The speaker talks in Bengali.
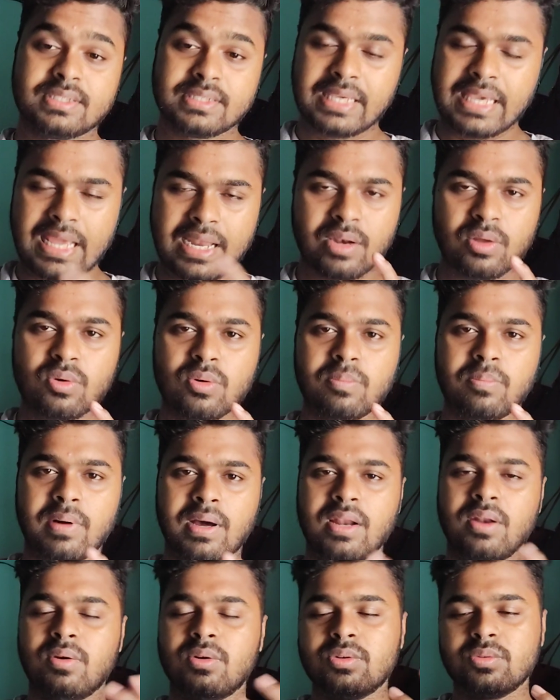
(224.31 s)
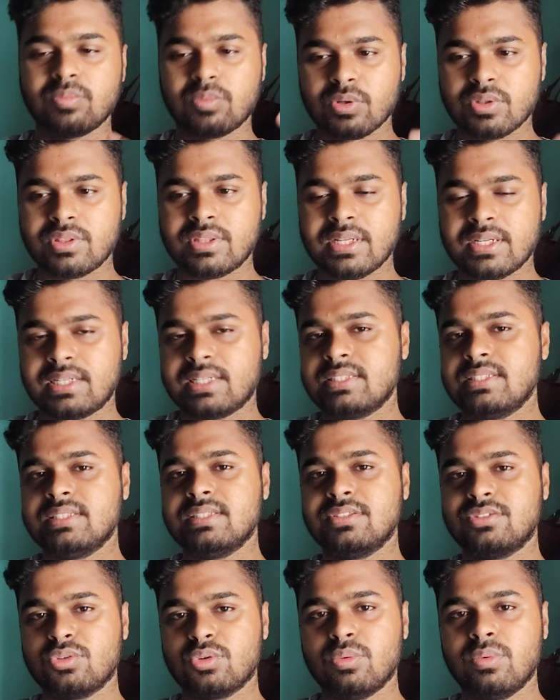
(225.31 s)
স্কেল খুব ভালো প্রত্যেকটা
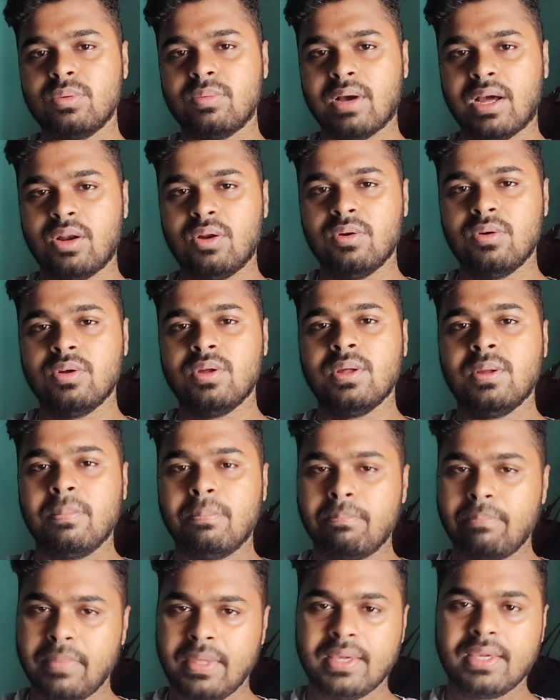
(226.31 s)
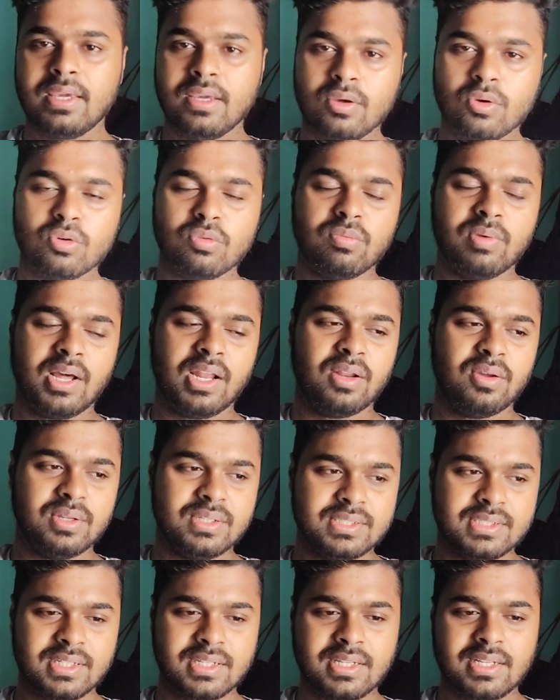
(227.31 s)
জিনিস খুবই ভালো মেকিং খুব ভালো
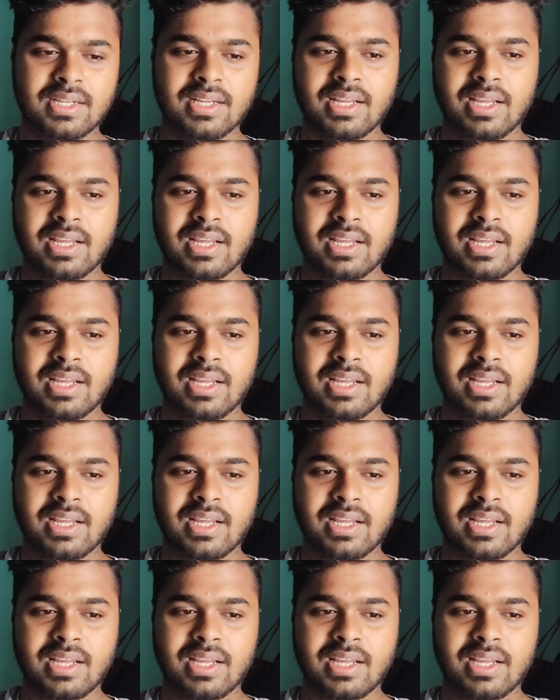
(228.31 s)
হয়েছে